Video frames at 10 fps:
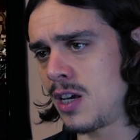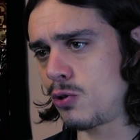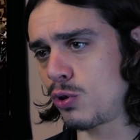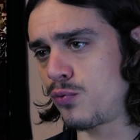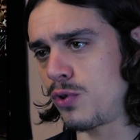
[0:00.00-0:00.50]

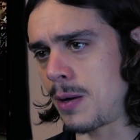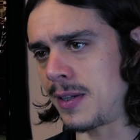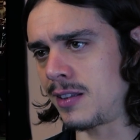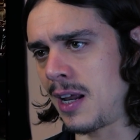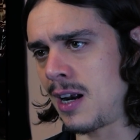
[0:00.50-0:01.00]
Esto es
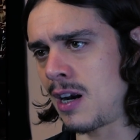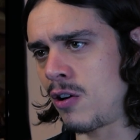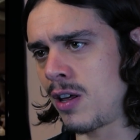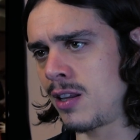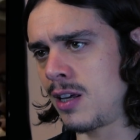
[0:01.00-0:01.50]
fundamental a
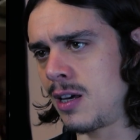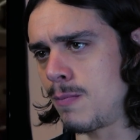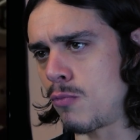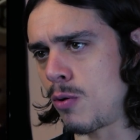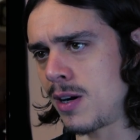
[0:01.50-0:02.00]
la hora de
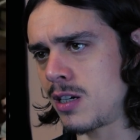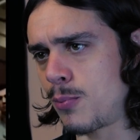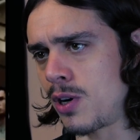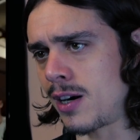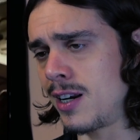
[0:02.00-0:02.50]
moverse
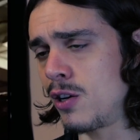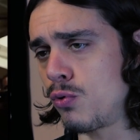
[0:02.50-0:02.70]
por el ring.